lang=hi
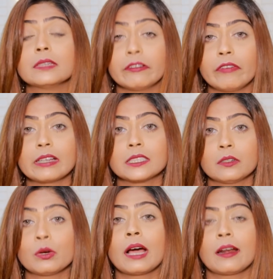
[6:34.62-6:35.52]
इन्फेक्शन
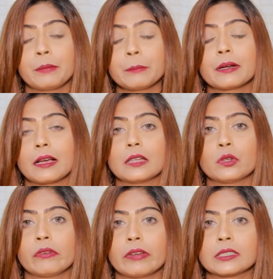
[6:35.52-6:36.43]
होगा ना पिंपल का
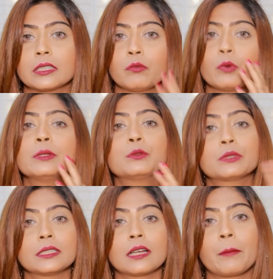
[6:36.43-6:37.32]
जो इन्फेक्शन वो भी
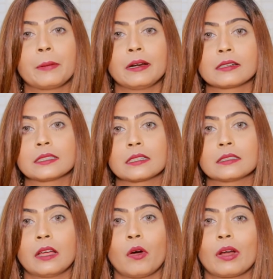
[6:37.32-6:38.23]
दूसरी जगह पे लग
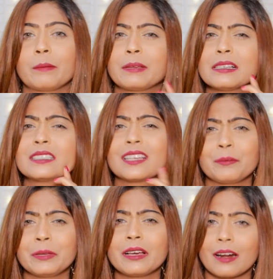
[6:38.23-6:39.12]
सकता है और आपकी
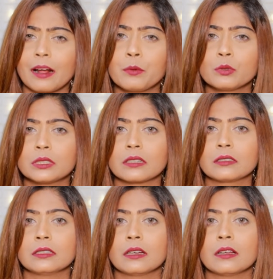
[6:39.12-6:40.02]
स्किन भी ख़राब हो
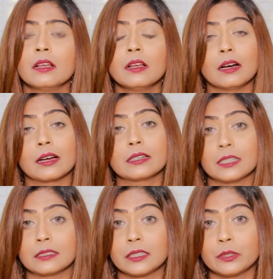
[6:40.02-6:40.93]
सकती है अगर
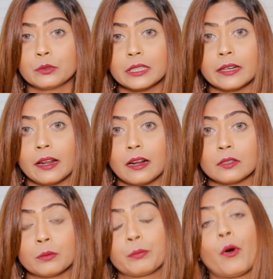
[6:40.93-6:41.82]
सेंसिटिव स्किन है ना
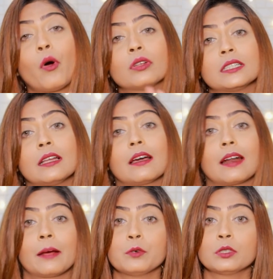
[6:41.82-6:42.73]
तो बहुत ज़्यादा
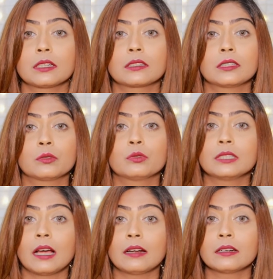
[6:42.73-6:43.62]
ख़राब हो सकती है तो
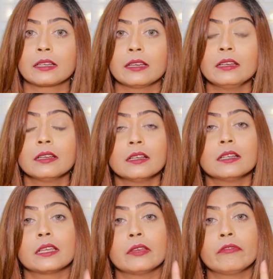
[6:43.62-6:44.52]
ध्यान रखें
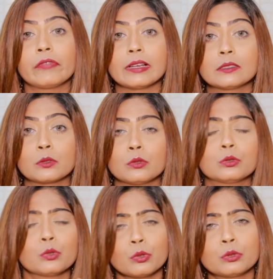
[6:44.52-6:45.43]
कि फेस को
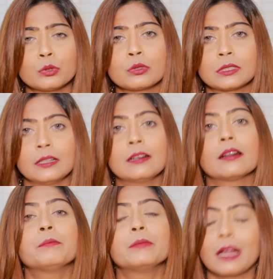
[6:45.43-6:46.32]
ज़ोर ज़ोर से रब